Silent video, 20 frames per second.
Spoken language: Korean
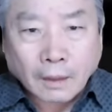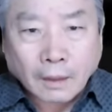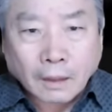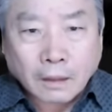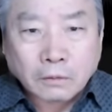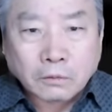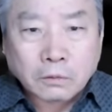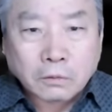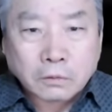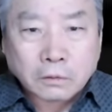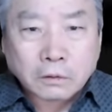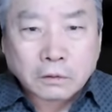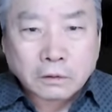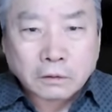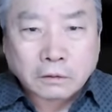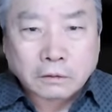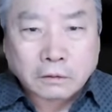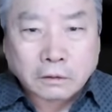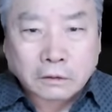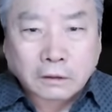
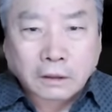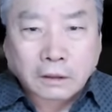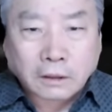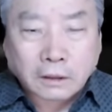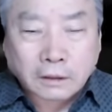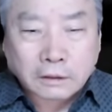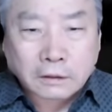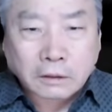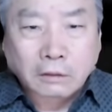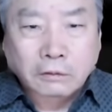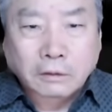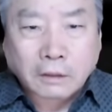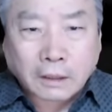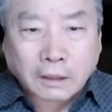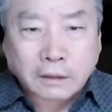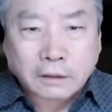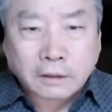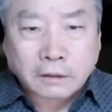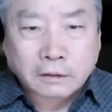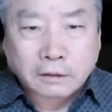한동훈은 어쨌거나
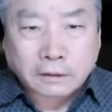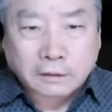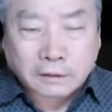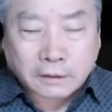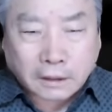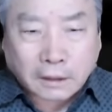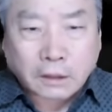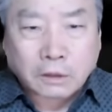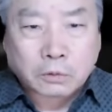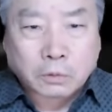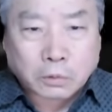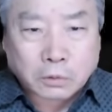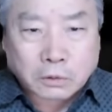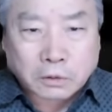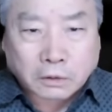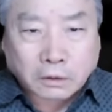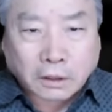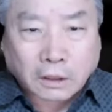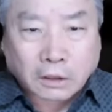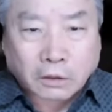사퇴하는 것이 제일 좋은
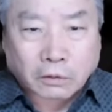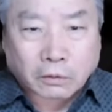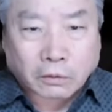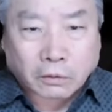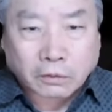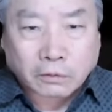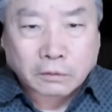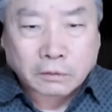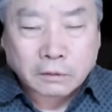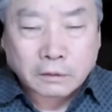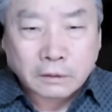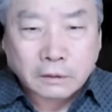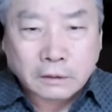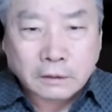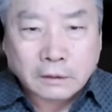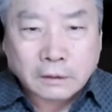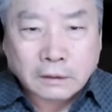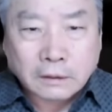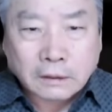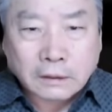선택이고요.
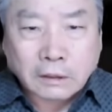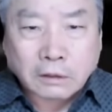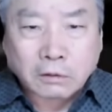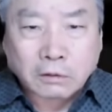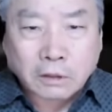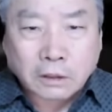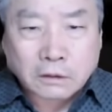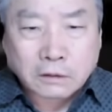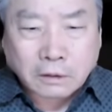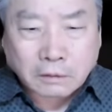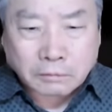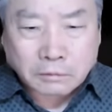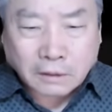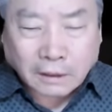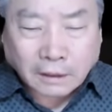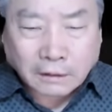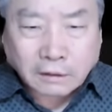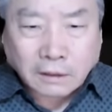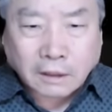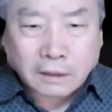그리고 나서
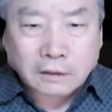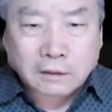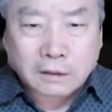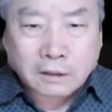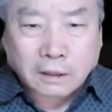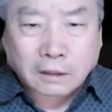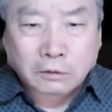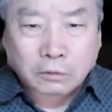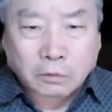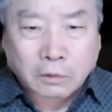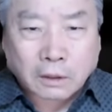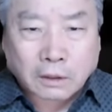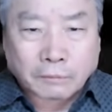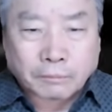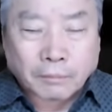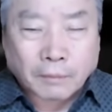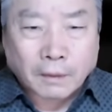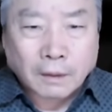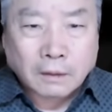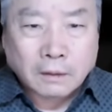상당한 시간
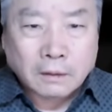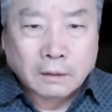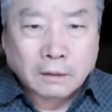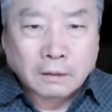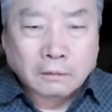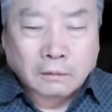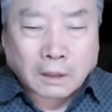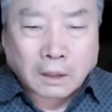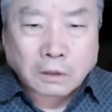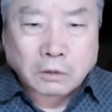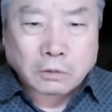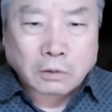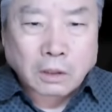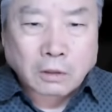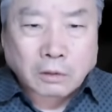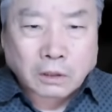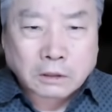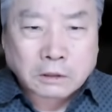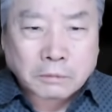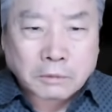동안
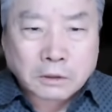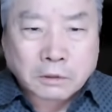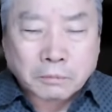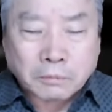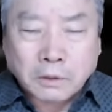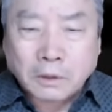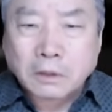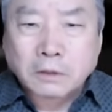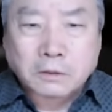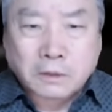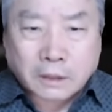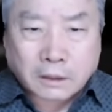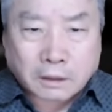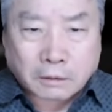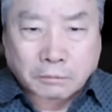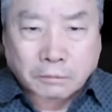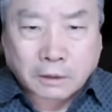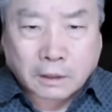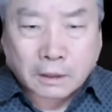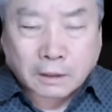대중의 관심에서 멀어져야
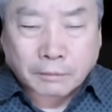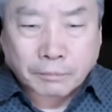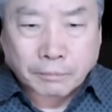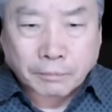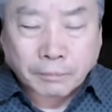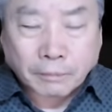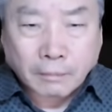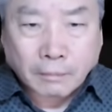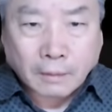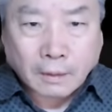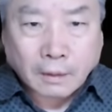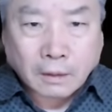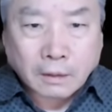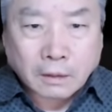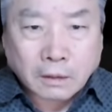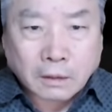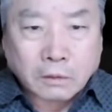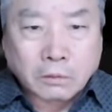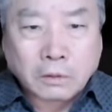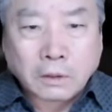됩니다.
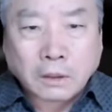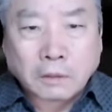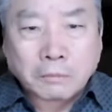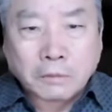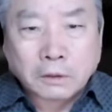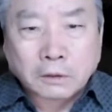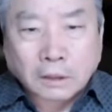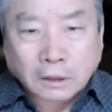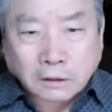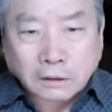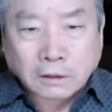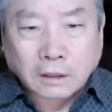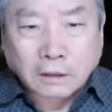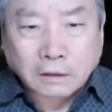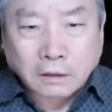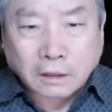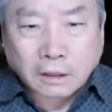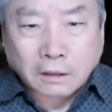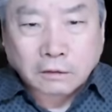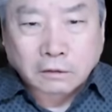그 후에 뭐 다시
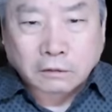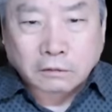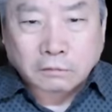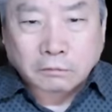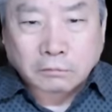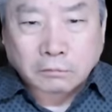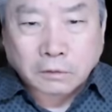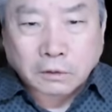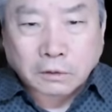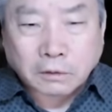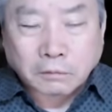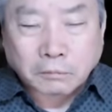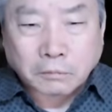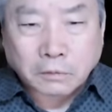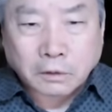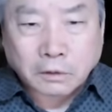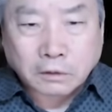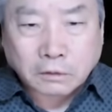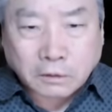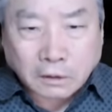나타나든 뭐,
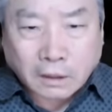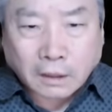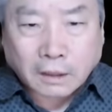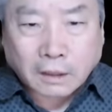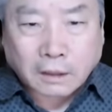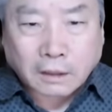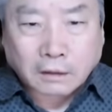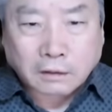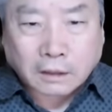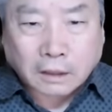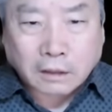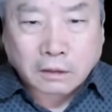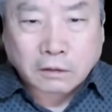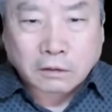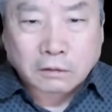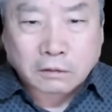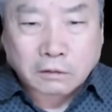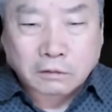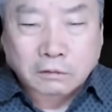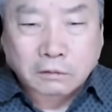뭐 어떻게
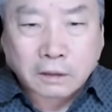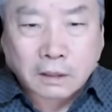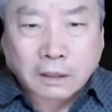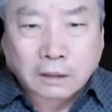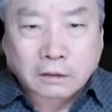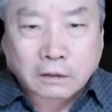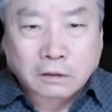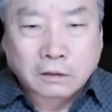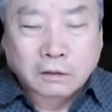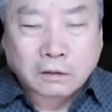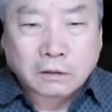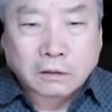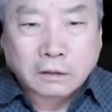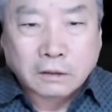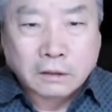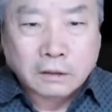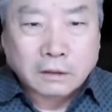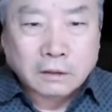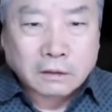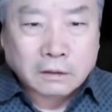다른 어떤 카드를
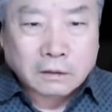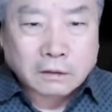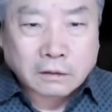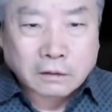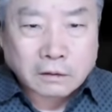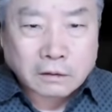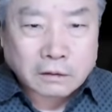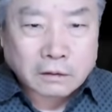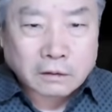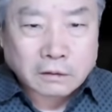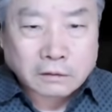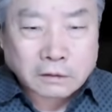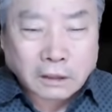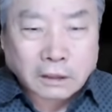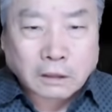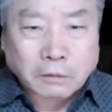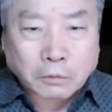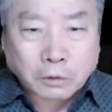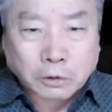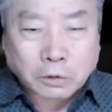어,
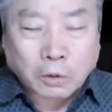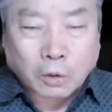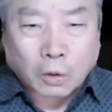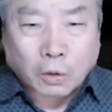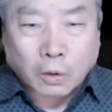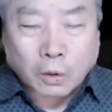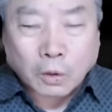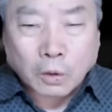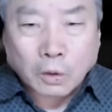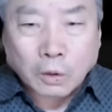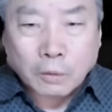찾아보시고